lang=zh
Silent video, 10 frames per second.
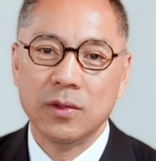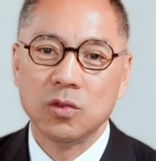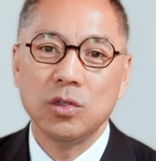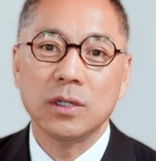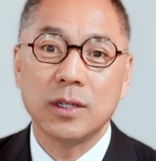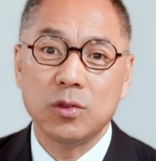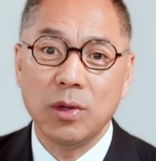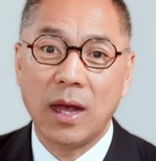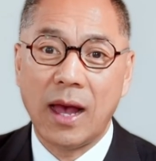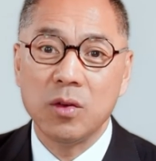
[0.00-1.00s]
就让他去
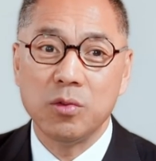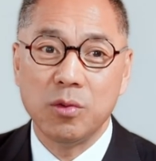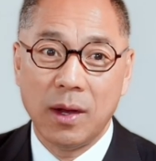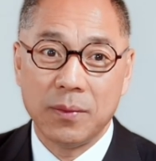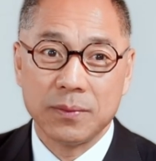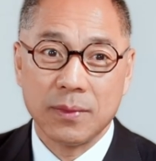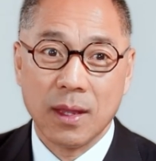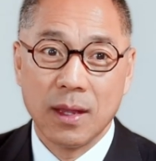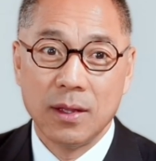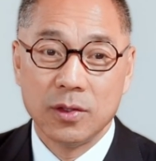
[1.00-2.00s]
韩国，
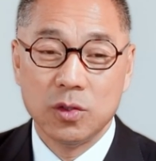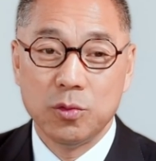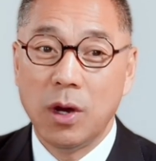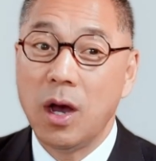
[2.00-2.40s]
就我